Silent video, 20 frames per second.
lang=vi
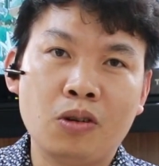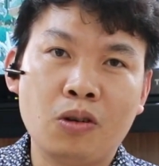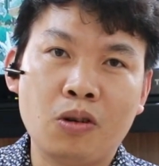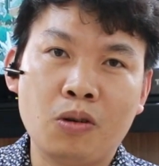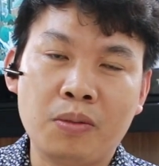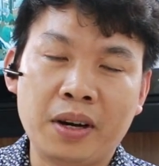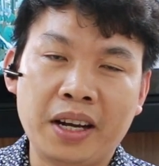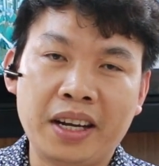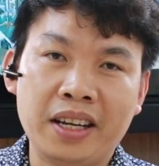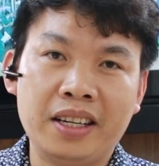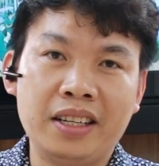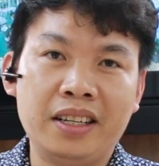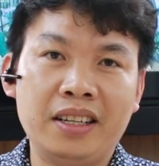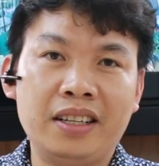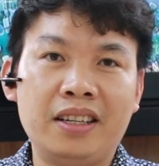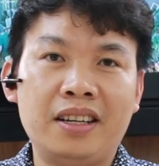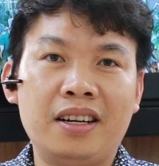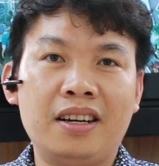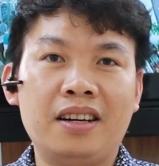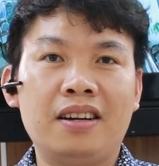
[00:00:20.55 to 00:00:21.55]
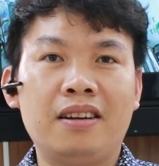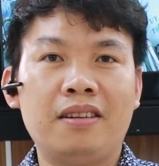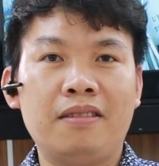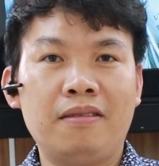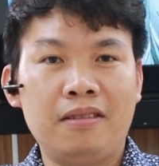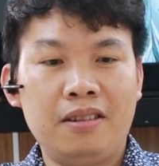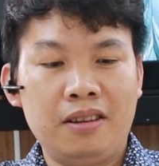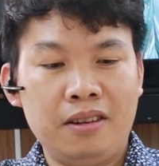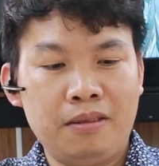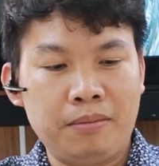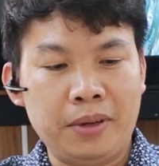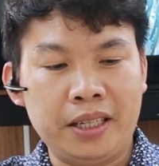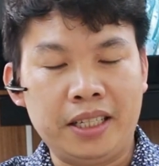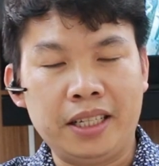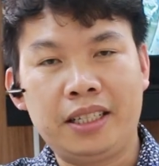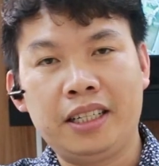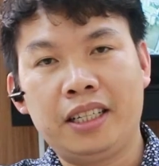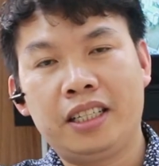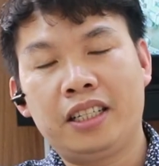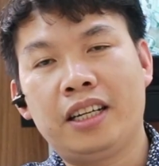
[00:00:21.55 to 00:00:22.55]
Hôm nay thì mình
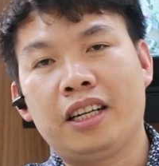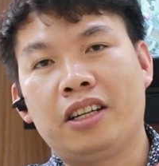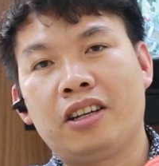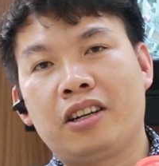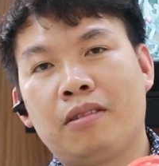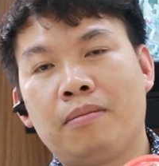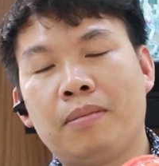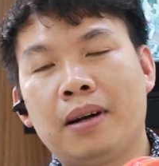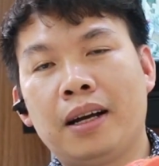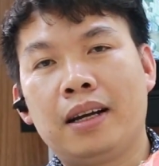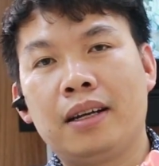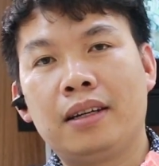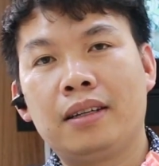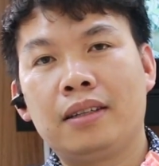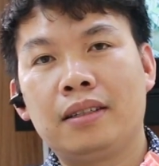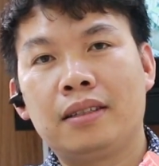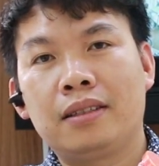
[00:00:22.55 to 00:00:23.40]
sẽ chia sẻ cho các bạn